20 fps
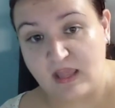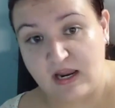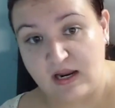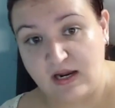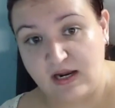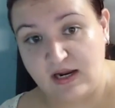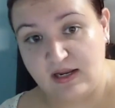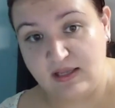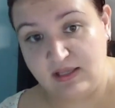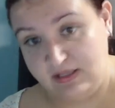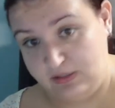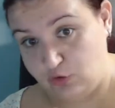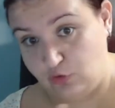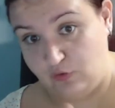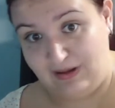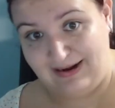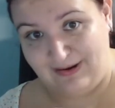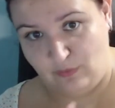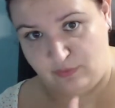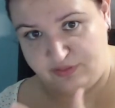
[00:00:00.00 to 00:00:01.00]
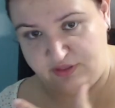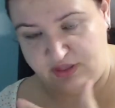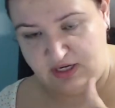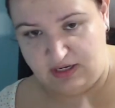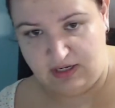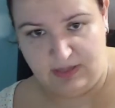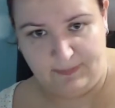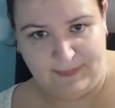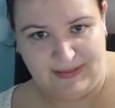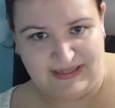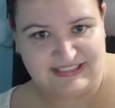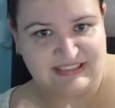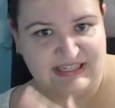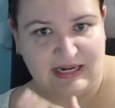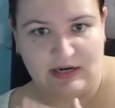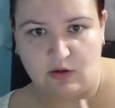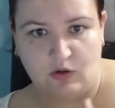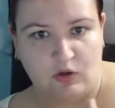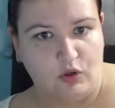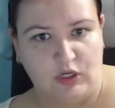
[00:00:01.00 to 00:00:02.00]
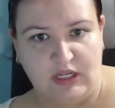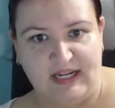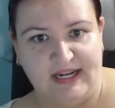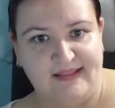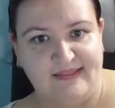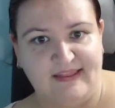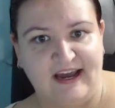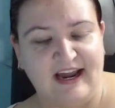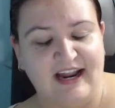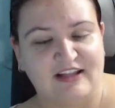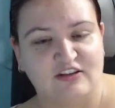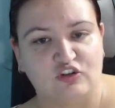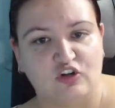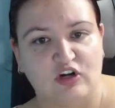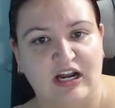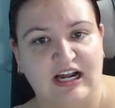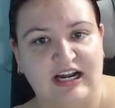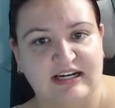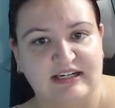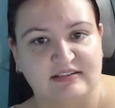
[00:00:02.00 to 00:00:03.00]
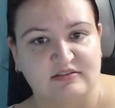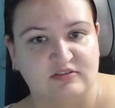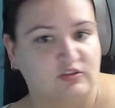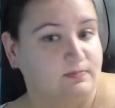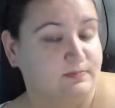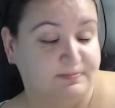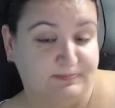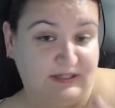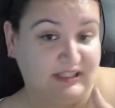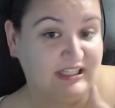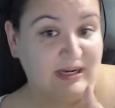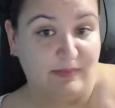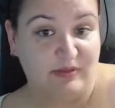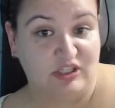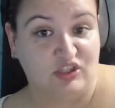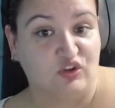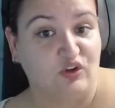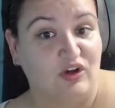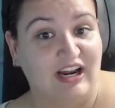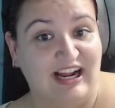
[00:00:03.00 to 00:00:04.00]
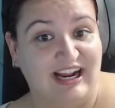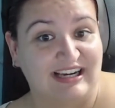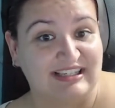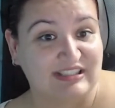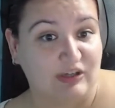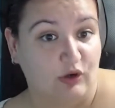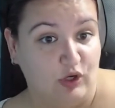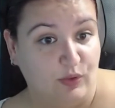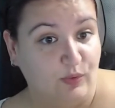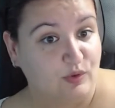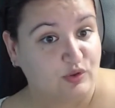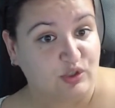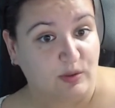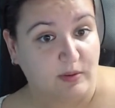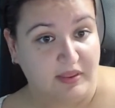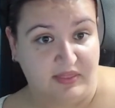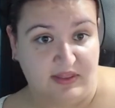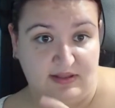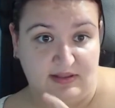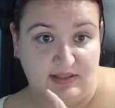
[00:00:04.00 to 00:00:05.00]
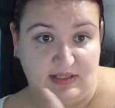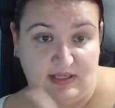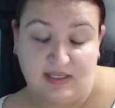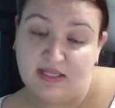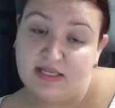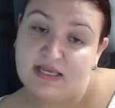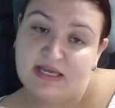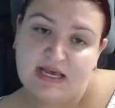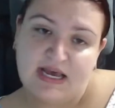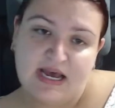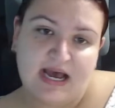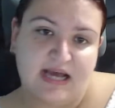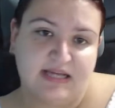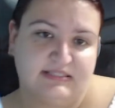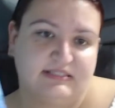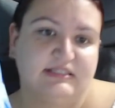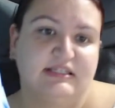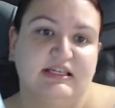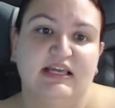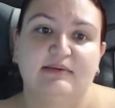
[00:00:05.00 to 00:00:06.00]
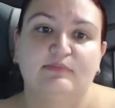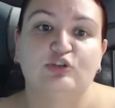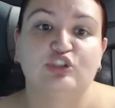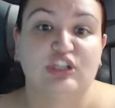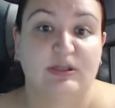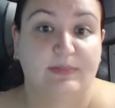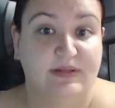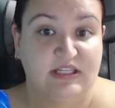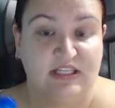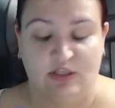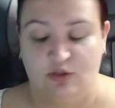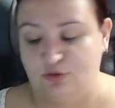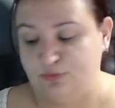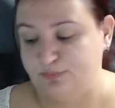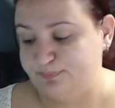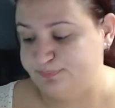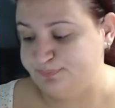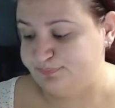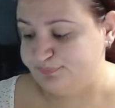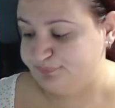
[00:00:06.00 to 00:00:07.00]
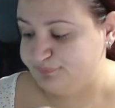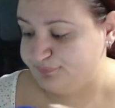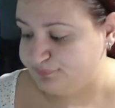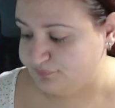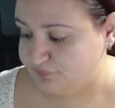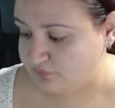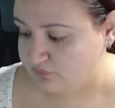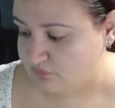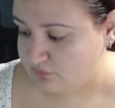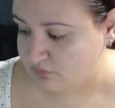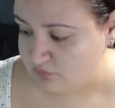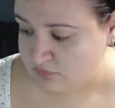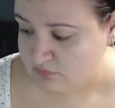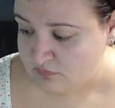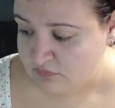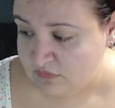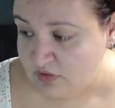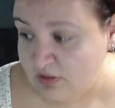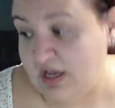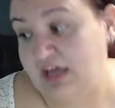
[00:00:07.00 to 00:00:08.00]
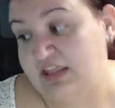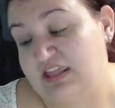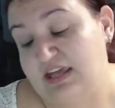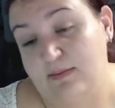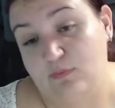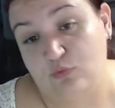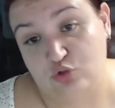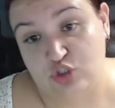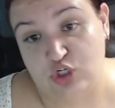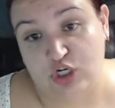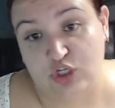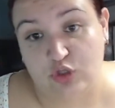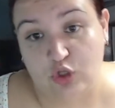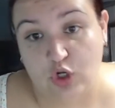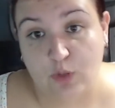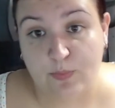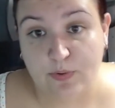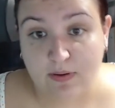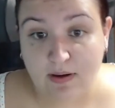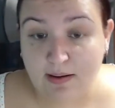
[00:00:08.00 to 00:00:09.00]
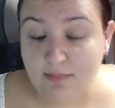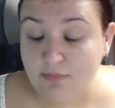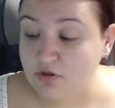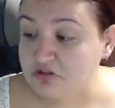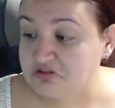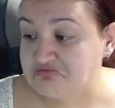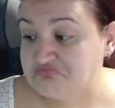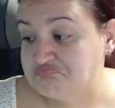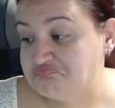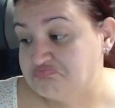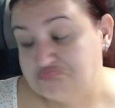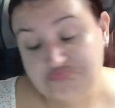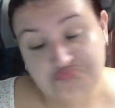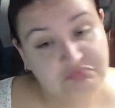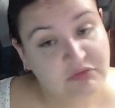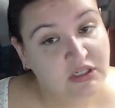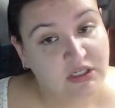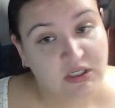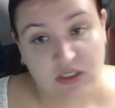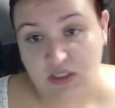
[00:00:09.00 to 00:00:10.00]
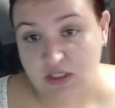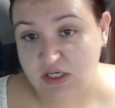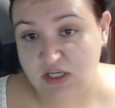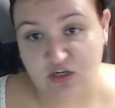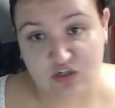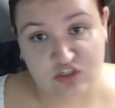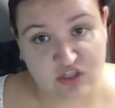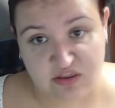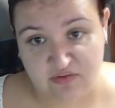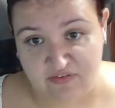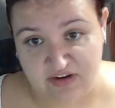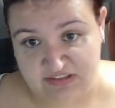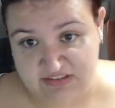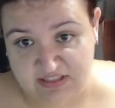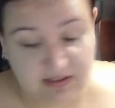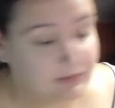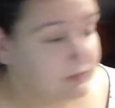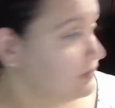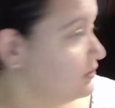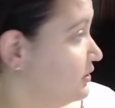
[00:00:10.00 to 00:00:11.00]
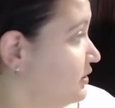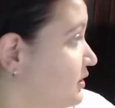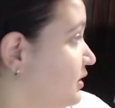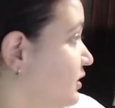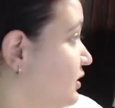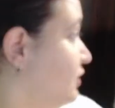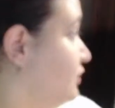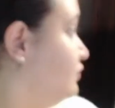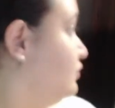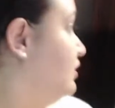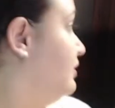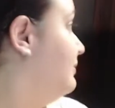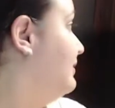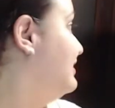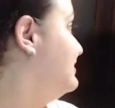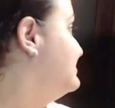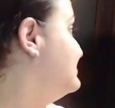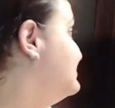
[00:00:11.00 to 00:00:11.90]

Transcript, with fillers: Y toda la cocina. Al pasar, olía, dejaba toda prácticamente toda la casa oliendo a suavizante. Así que hemos repetido. Hacía mucho que no lo probamos y nos hace falta. No hay más.